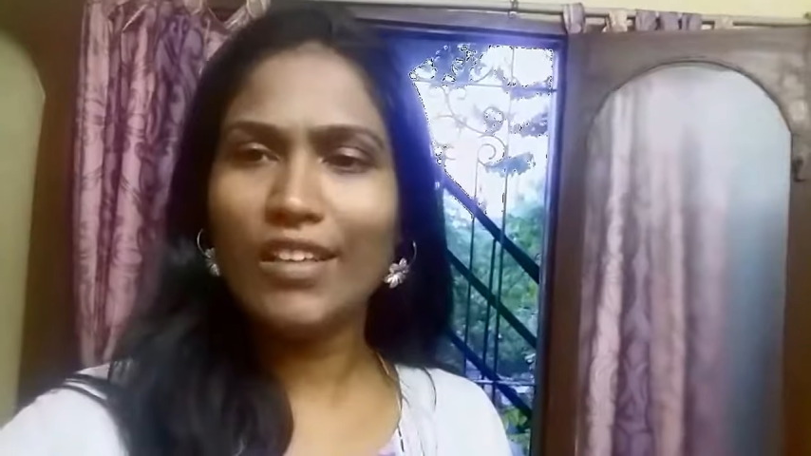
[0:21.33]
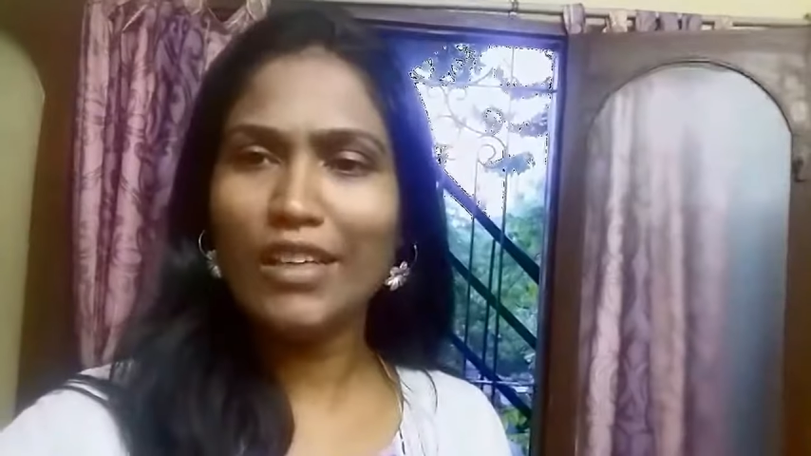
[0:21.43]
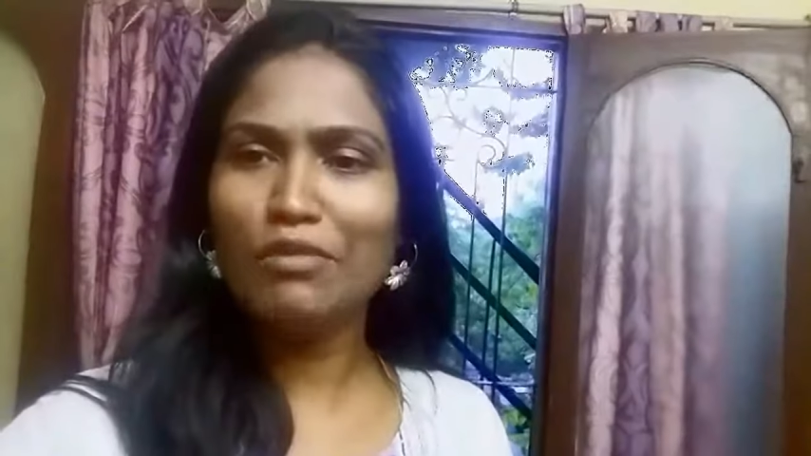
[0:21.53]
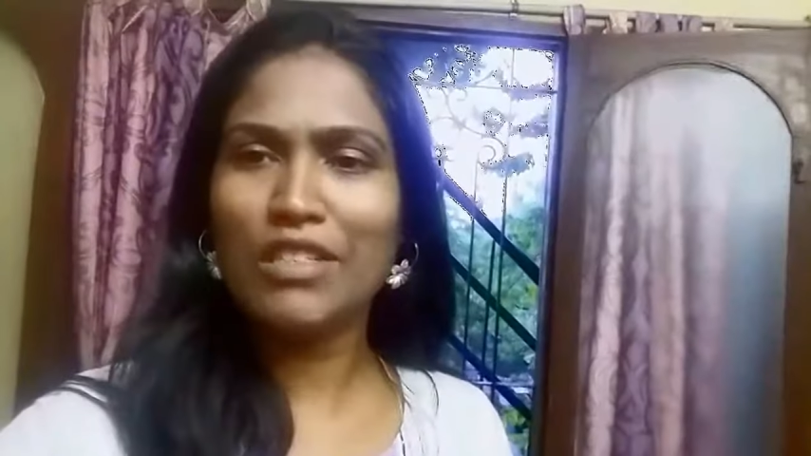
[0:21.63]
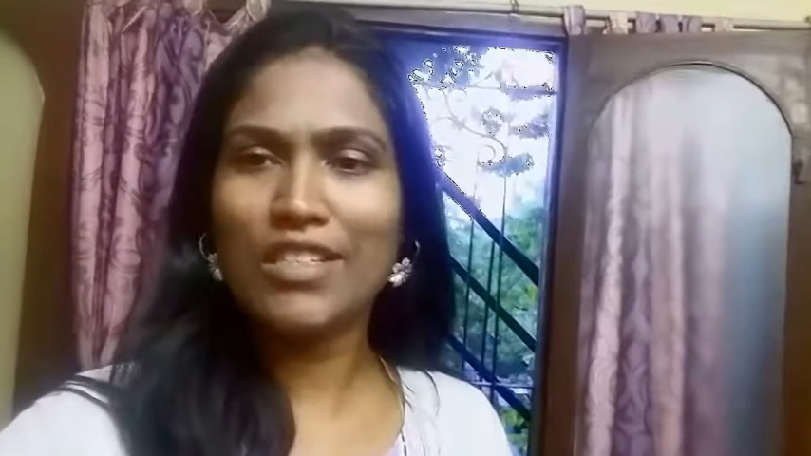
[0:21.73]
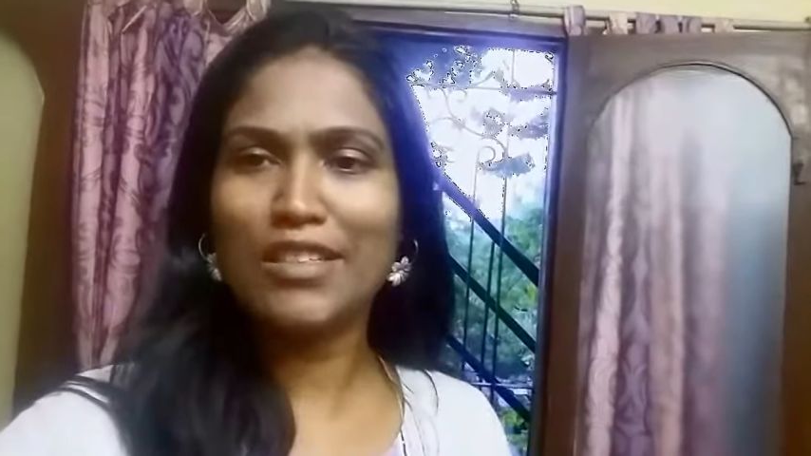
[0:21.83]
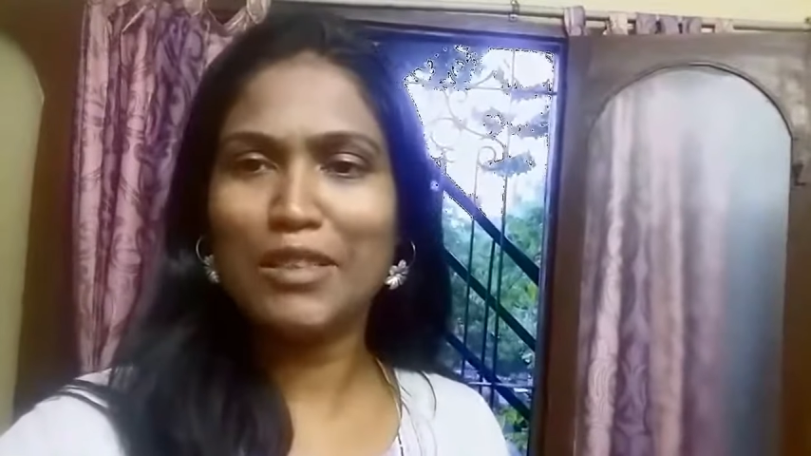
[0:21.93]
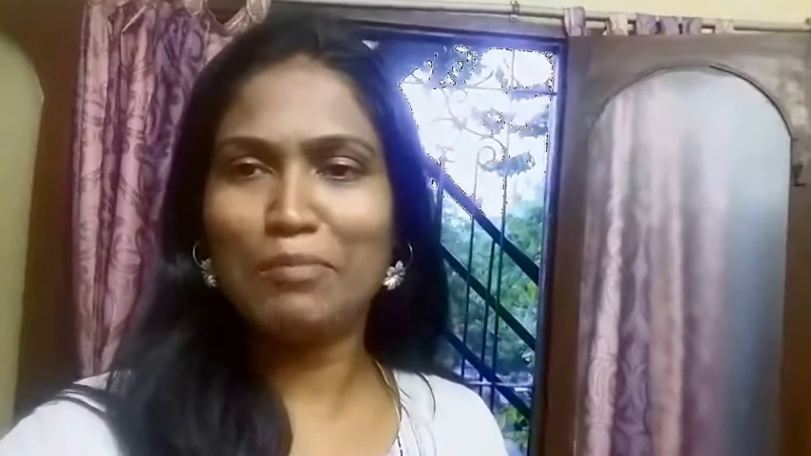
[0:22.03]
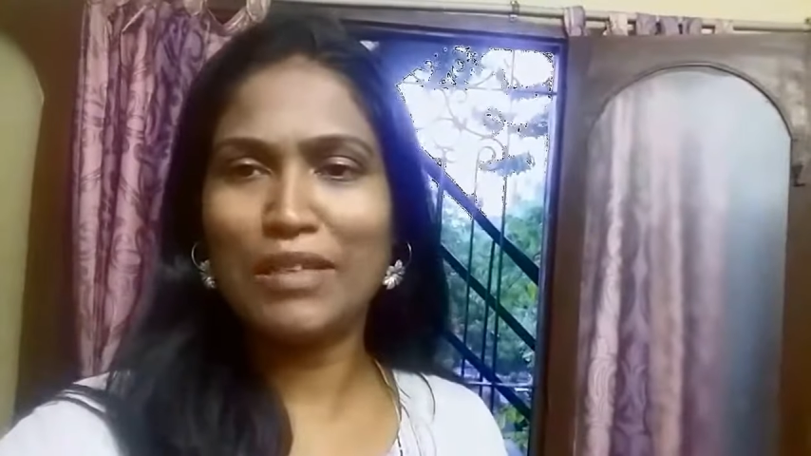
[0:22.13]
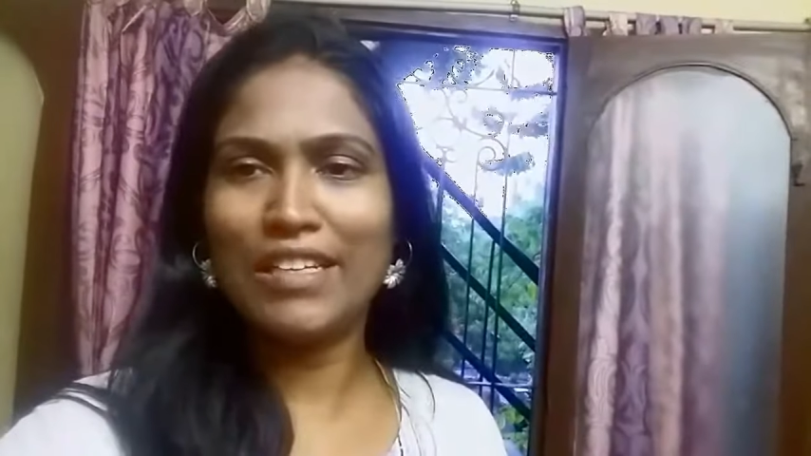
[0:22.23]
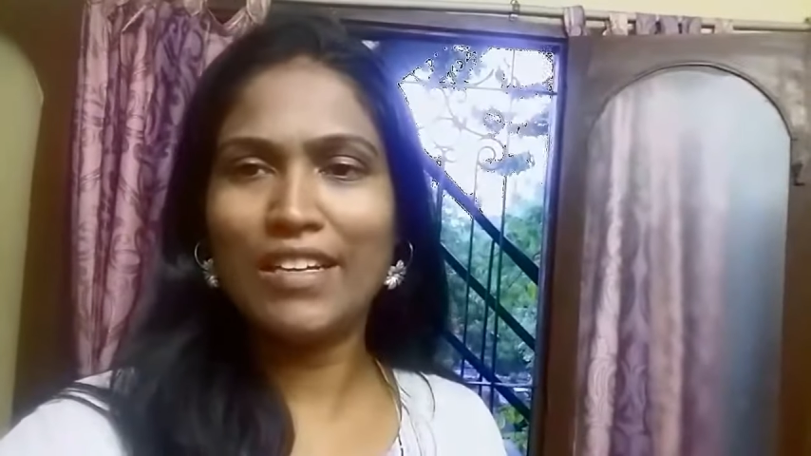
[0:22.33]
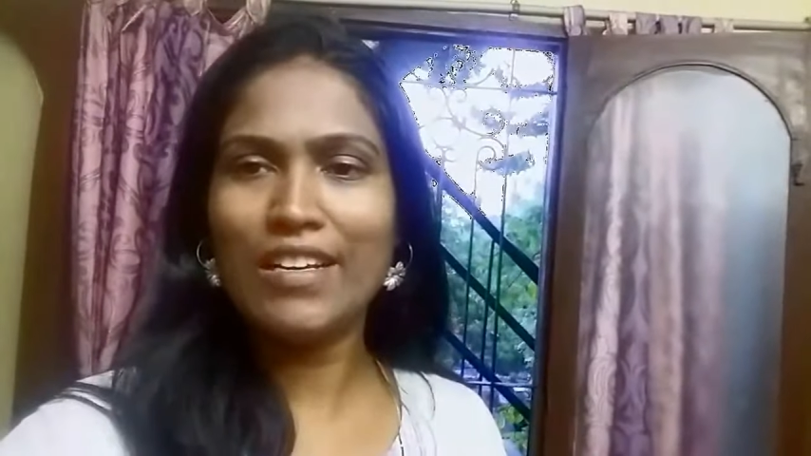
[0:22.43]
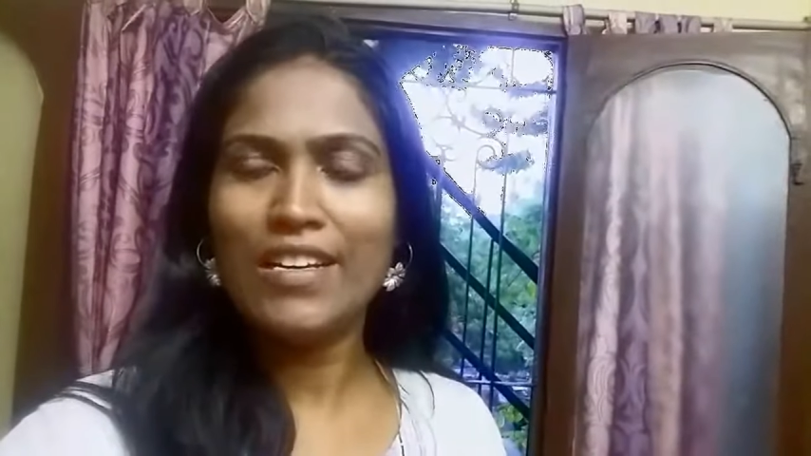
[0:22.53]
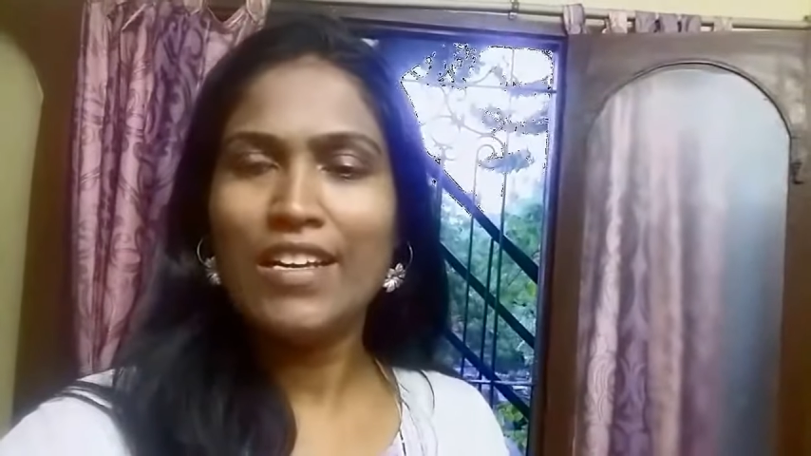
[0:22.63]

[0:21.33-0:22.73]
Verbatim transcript: ஏன் வருது அப்படின்னா